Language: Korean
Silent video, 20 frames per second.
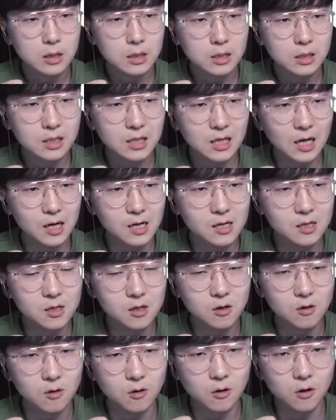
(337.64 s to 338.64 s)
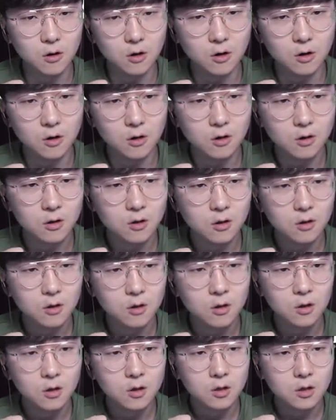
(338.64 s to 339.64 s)
자르고
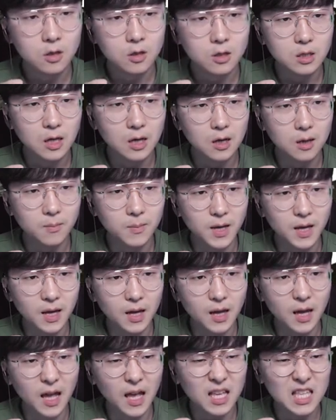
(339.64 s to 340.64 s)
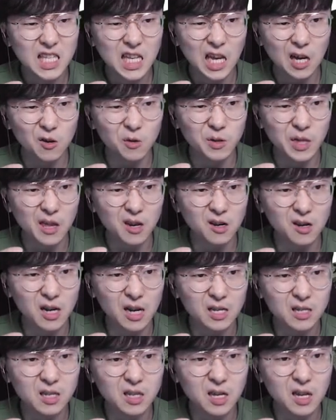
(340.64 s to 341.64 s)
그 다음에 지하로
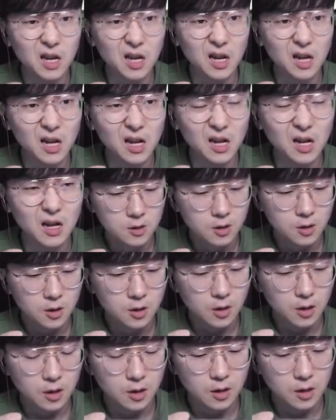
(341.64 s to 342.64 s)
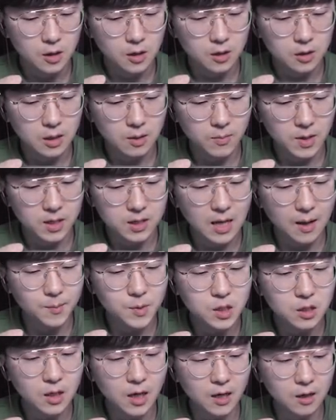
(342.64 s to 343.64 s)
내려가서 아, 그 다음에
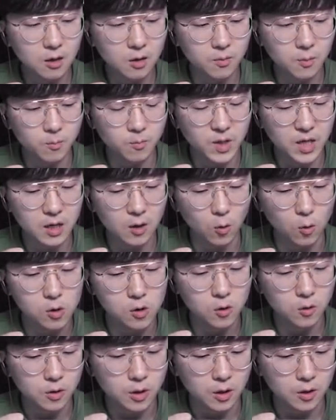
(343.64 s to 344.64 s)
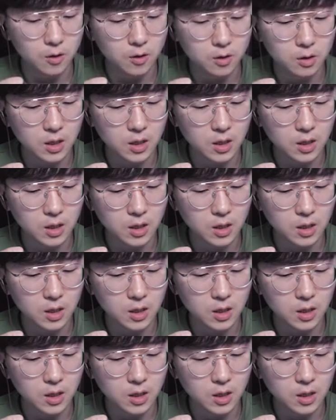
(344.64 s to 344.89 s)
3층에 이거 미리 올려놓을게요.